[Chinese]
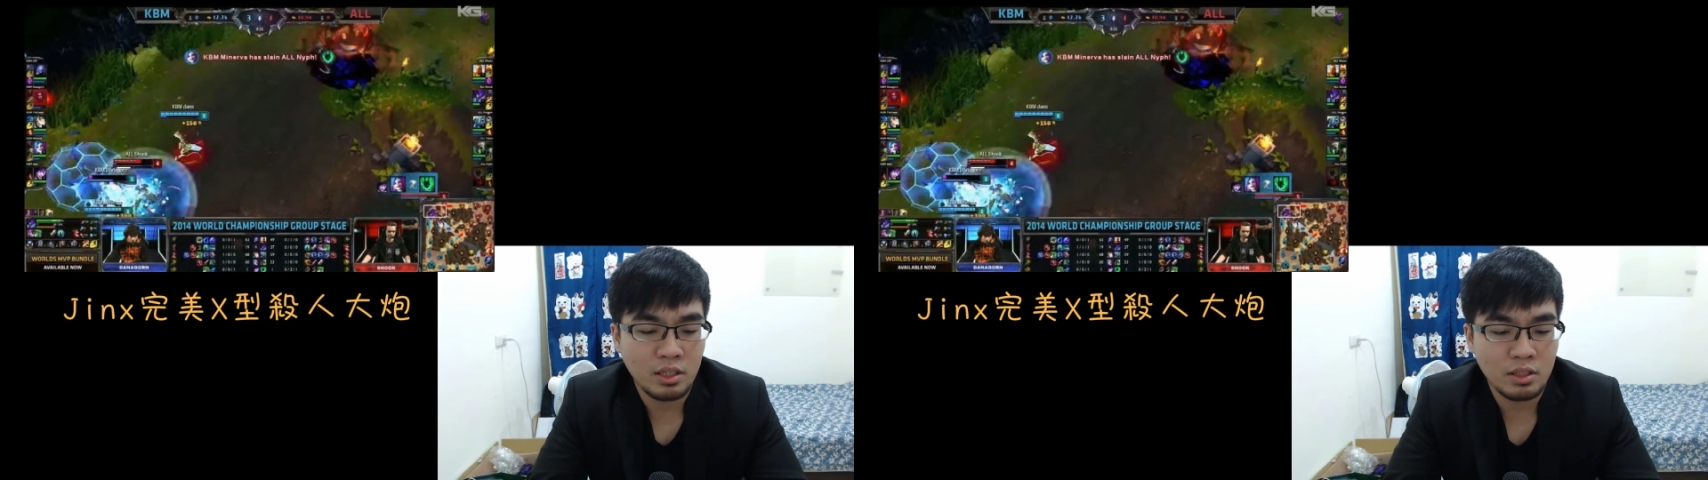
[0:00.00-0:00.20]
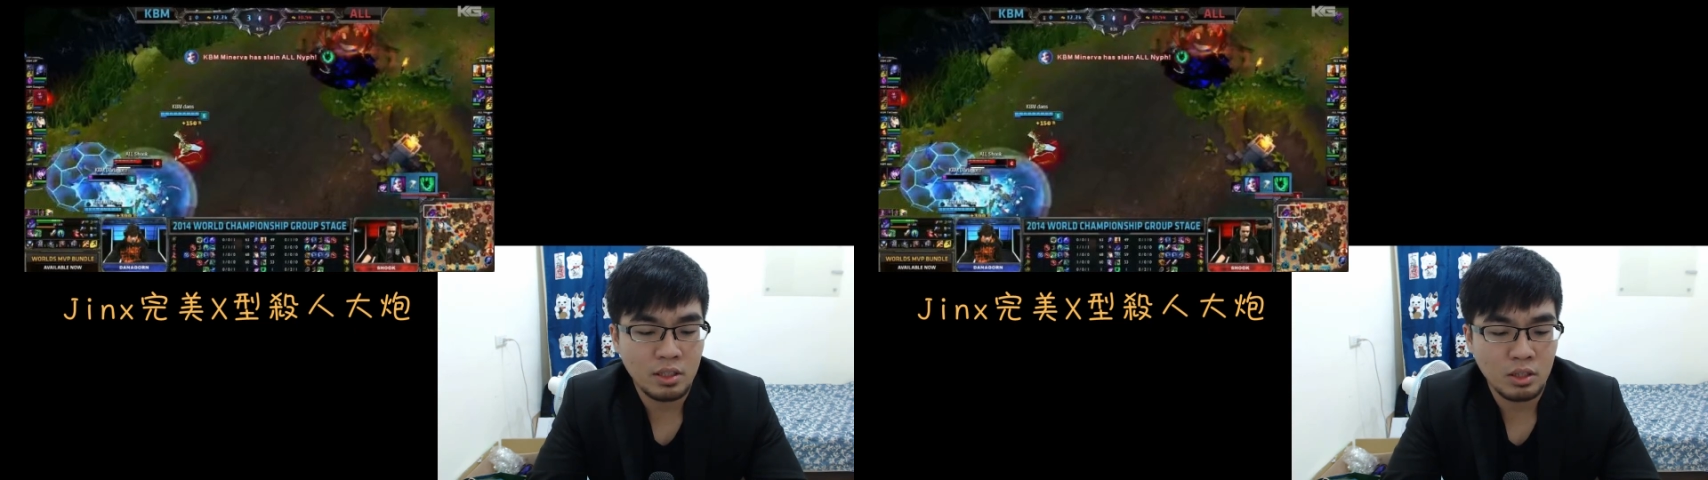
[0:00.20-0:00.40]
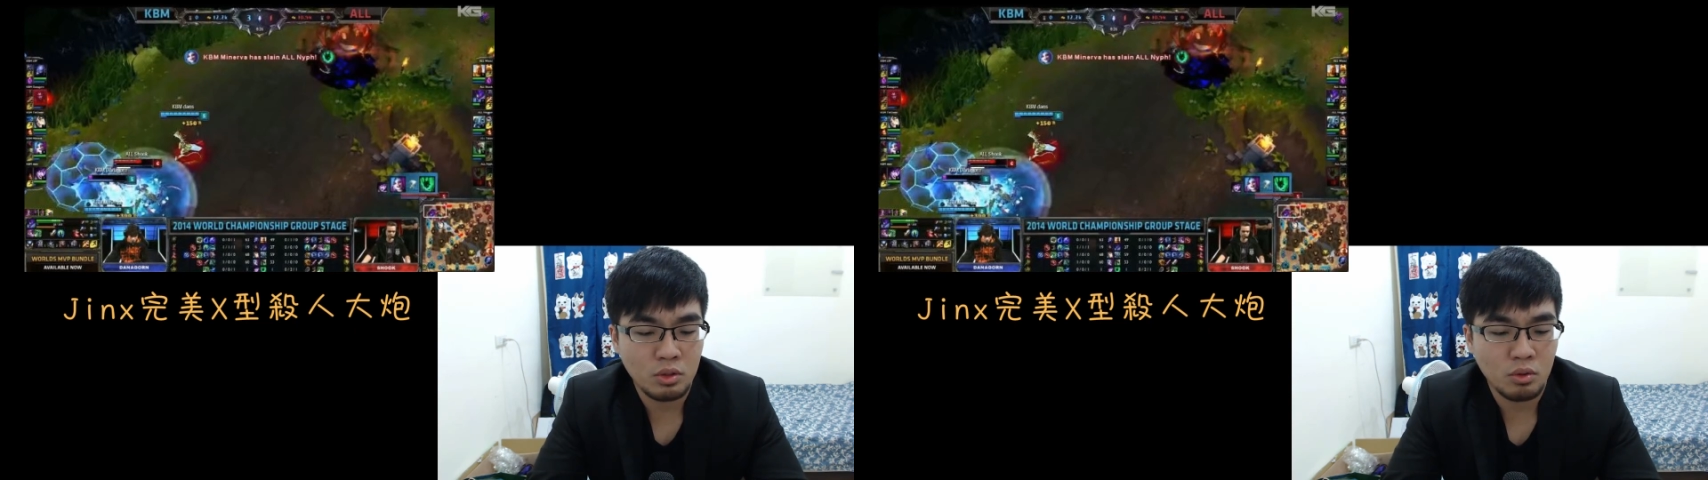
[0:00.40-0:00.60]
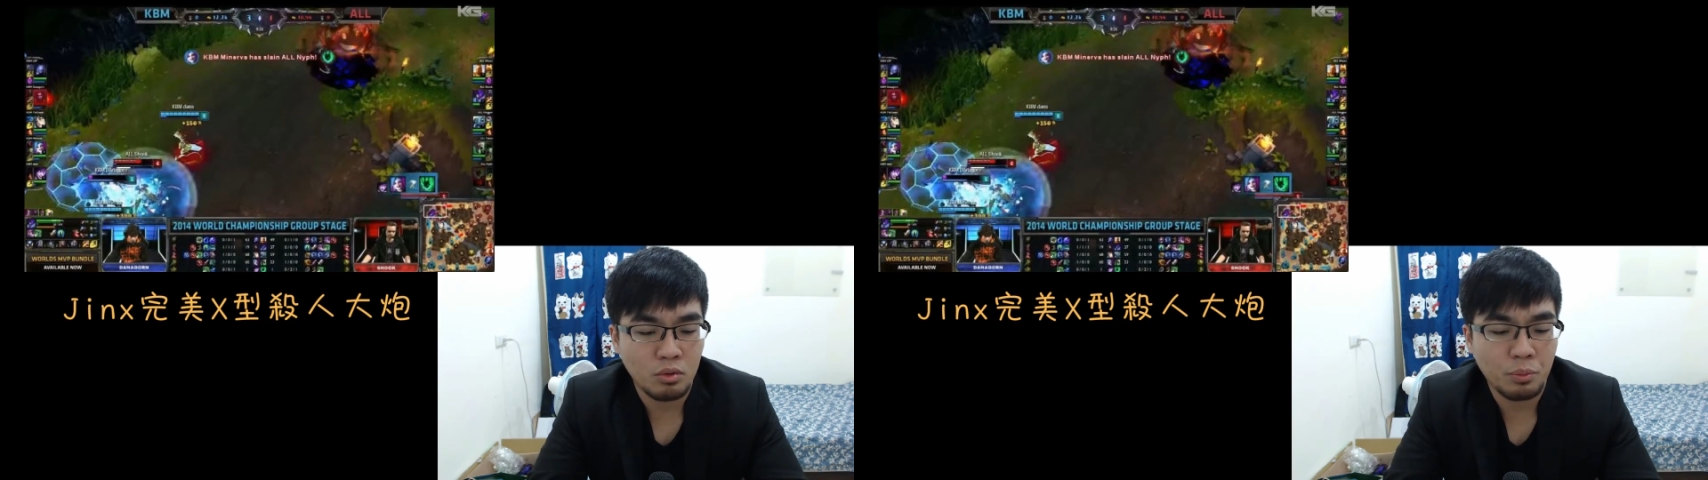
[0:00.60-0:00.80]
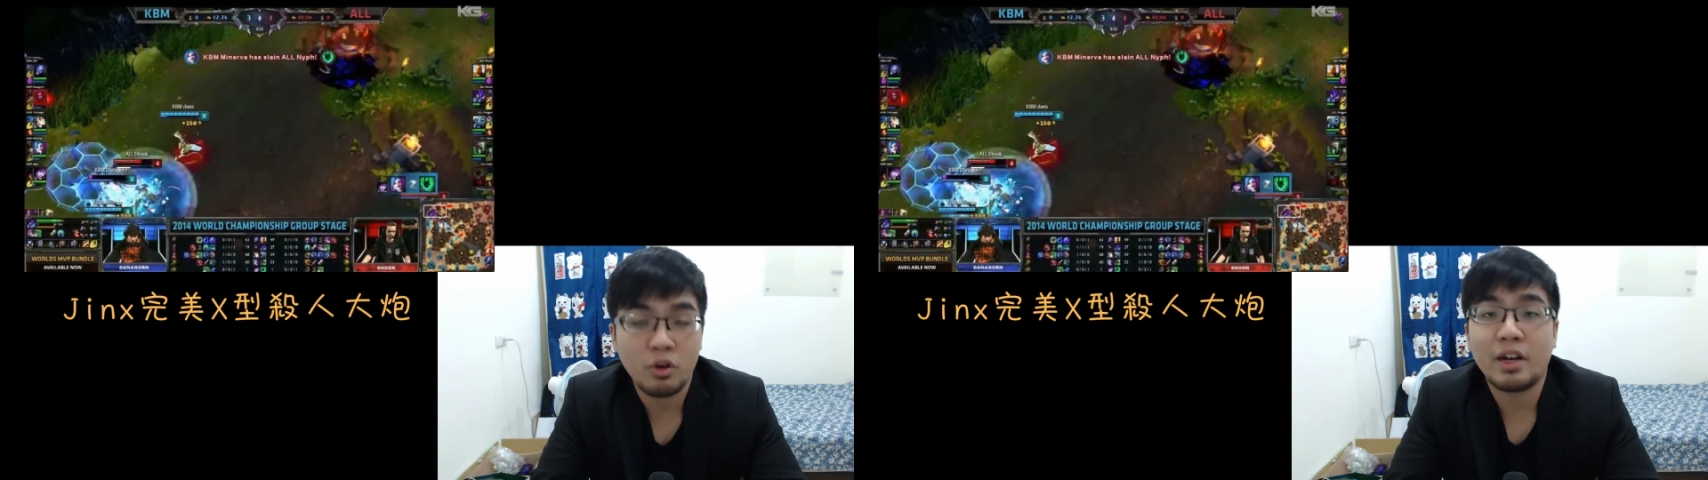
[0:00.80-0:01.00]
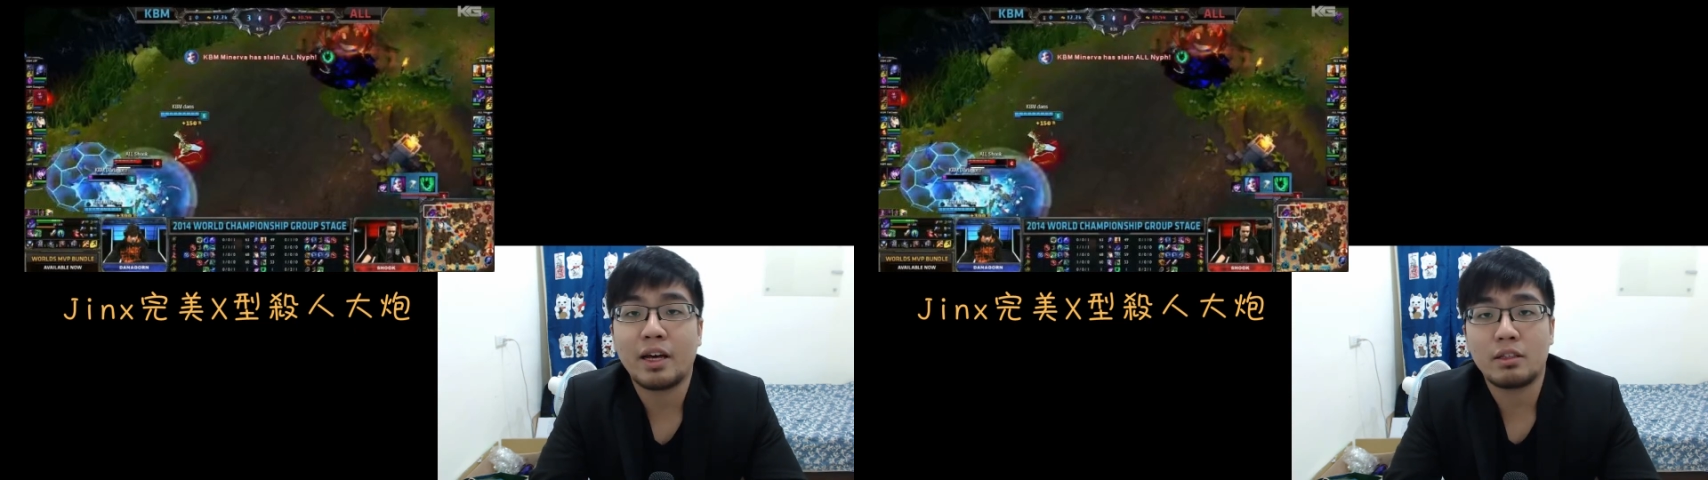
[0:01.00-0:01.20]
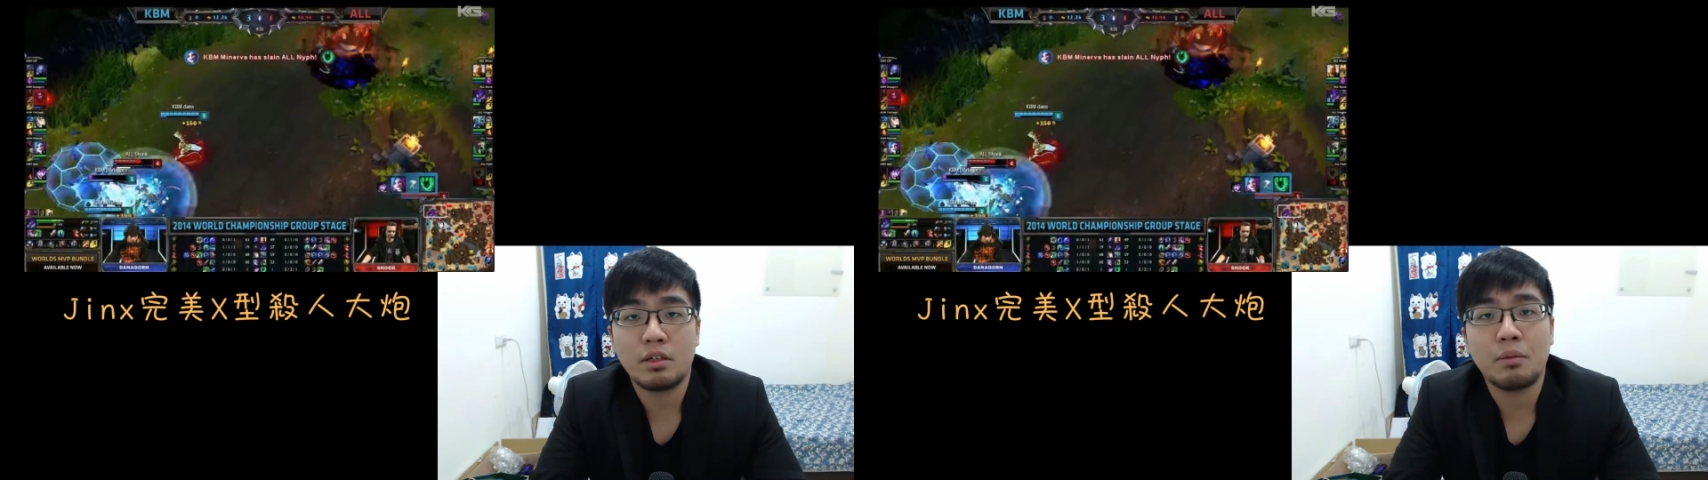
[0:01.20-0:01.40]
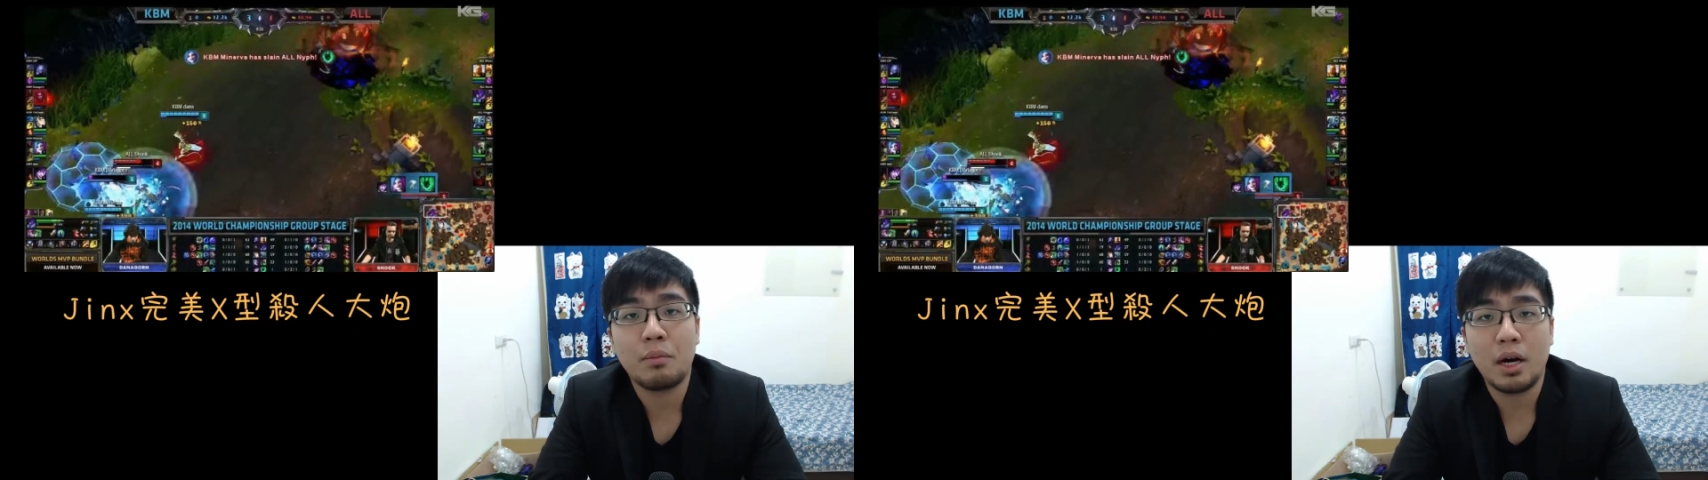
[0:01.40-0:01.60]
事当中，我播了两
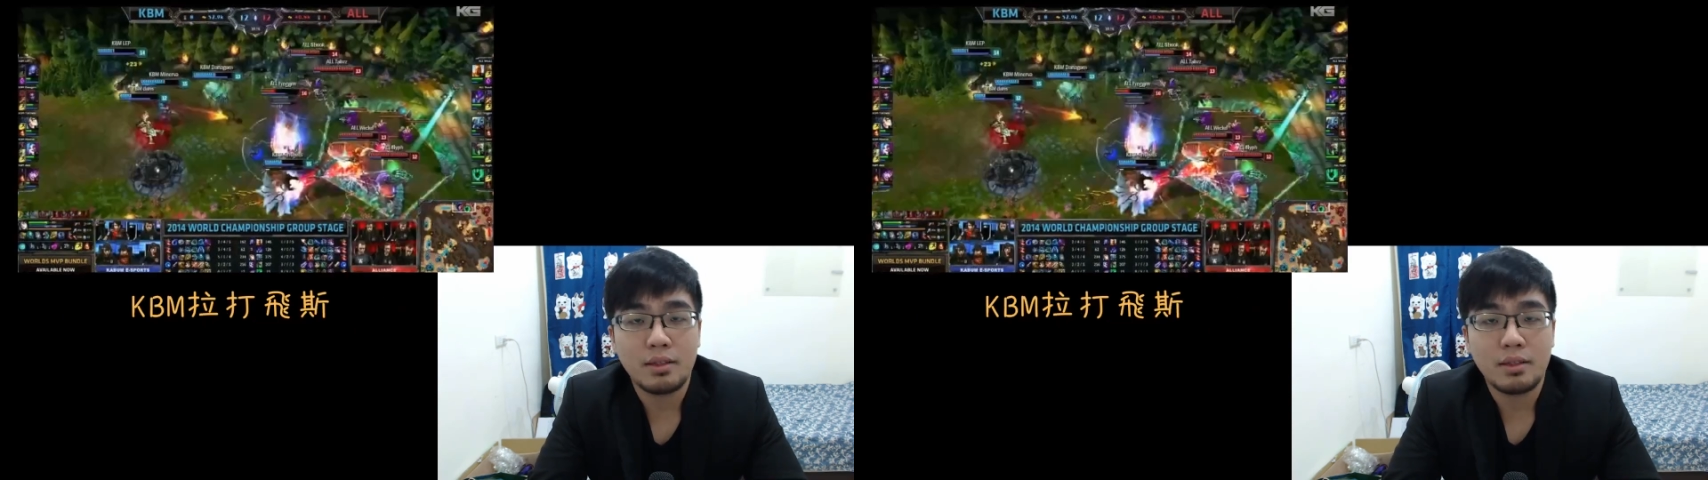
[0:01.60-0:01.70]
天嘛，